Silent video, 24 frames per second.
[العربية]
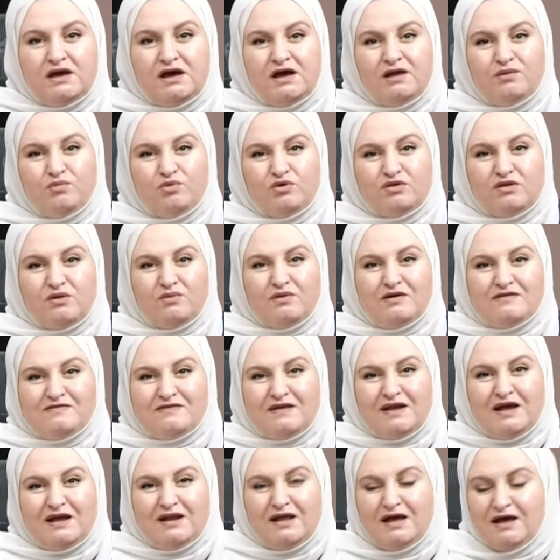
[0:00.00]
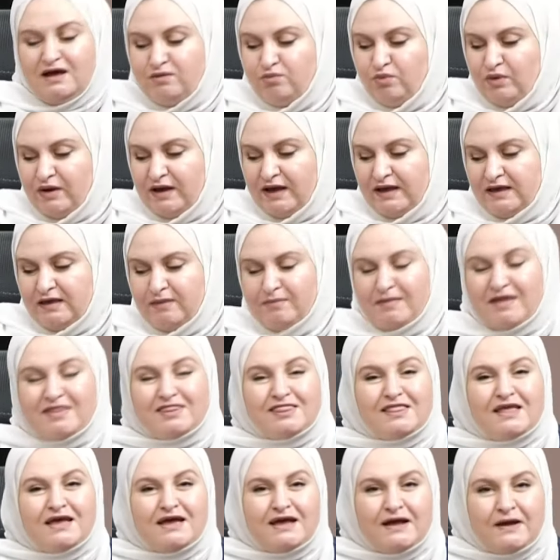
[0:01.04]
المتواصل على المخيم
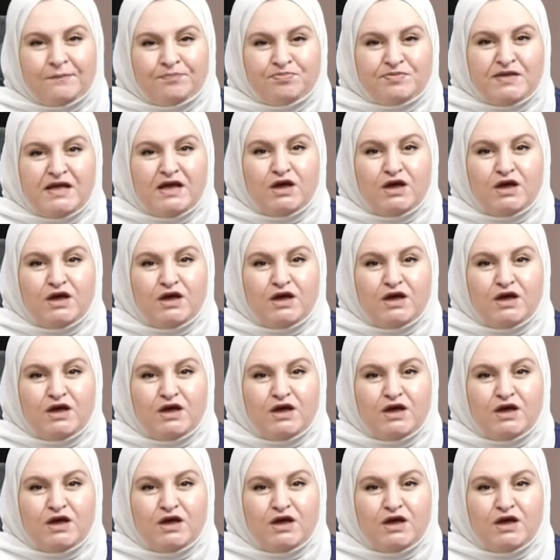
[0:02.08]
أثناء